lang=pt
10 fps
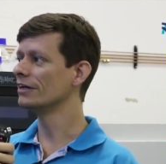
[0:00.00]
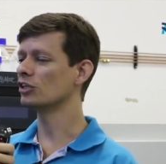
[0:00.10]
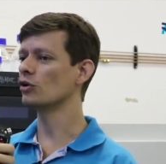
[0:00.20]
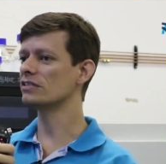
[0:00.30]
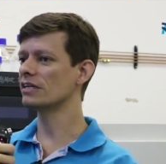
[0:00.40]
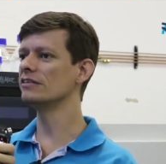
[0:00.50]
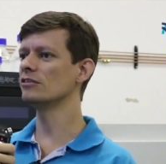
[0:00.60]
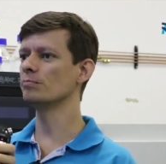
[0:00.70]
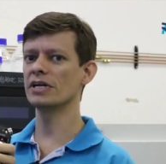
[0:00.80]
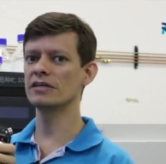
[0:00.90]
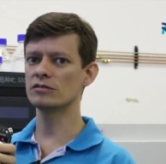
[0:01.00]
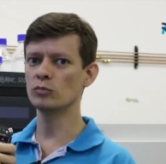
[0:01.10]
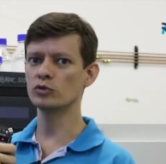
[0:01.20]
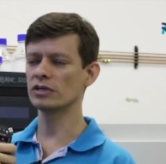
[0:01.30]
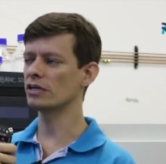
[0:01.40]
Então, as grandes empresas
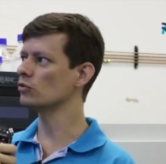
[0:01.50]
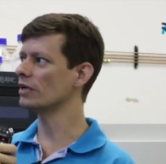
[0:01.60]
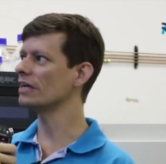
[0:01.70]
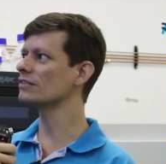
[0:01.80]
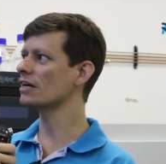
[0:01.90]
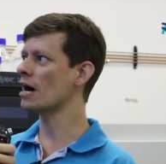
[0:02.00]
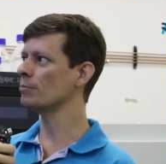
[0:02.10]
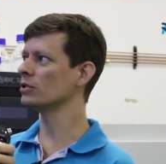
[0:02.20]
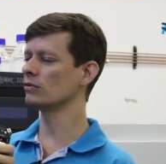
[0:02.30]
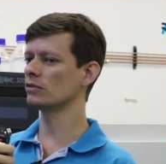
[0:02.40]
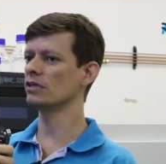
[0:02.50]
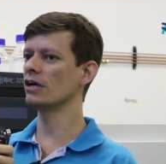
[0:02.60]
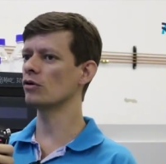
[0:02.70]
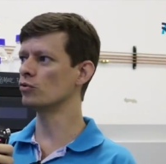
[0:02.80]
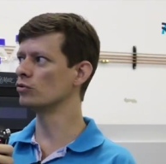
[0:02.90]
multinacionais captam esse
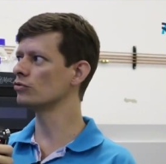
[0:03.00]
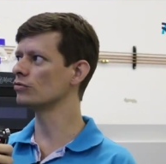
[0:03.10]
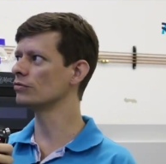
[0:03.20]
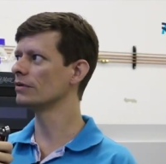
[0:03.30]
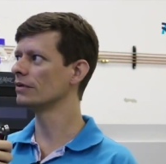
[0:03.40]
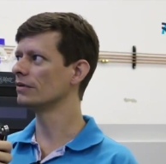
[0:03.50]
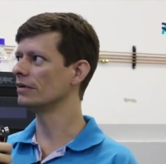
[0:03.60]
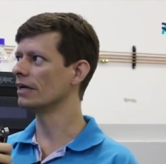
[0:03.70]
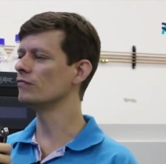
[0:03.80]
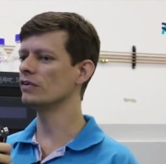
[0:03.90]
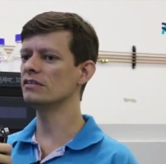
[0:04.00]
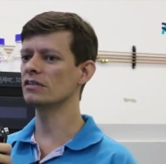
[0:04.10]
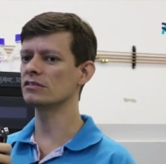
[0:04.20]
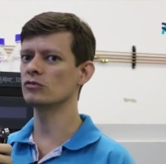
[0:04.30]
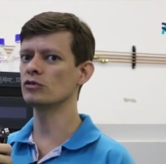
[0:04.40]
recurso né, via
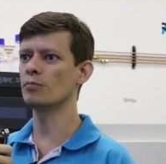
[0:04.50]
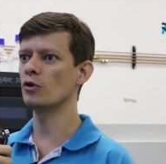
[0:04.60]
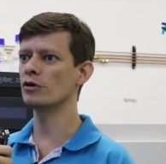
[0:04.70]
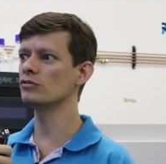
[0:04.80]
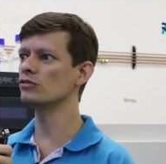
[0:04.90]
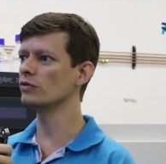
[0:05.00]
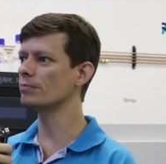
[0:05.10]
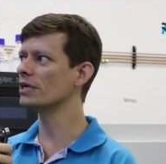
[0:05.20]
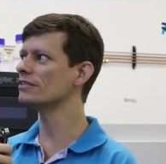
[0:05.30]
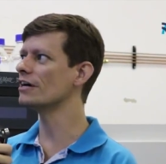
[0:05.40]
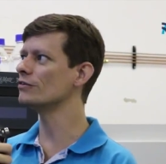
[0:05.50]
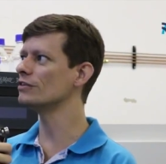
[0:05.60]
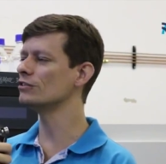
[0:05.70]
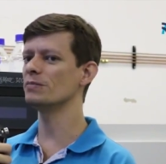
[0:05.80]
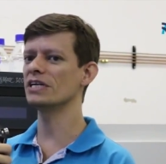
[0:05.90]
isenção de impostos e o empresário,
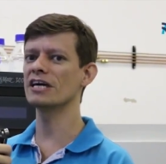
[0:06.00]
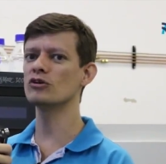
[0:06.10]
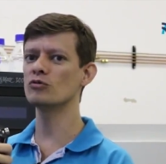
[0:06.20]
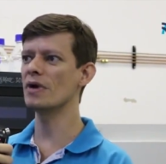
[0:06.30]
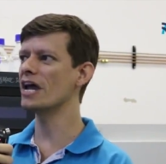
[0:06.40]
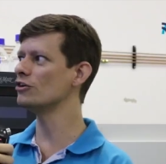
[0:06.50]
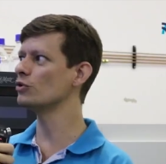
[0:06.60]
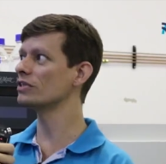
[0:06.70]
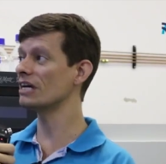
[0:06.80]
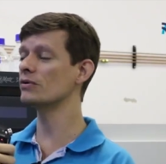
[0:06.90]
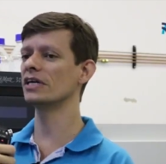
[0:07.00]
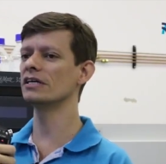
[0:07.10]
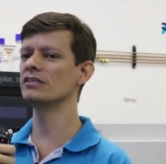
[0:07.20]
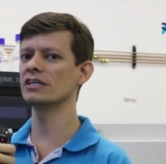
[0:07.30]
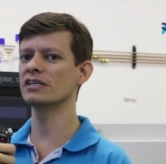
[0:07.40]
às vezes pequeno, médio, até o
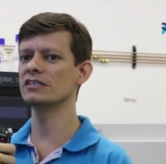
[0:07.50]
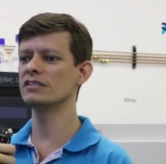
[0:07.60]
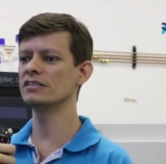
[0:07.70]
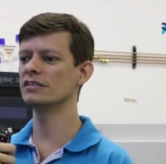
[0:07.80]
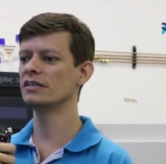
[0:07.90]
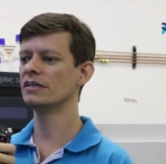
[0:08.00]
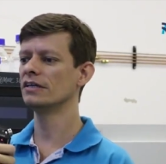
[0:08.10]
grande aqui de,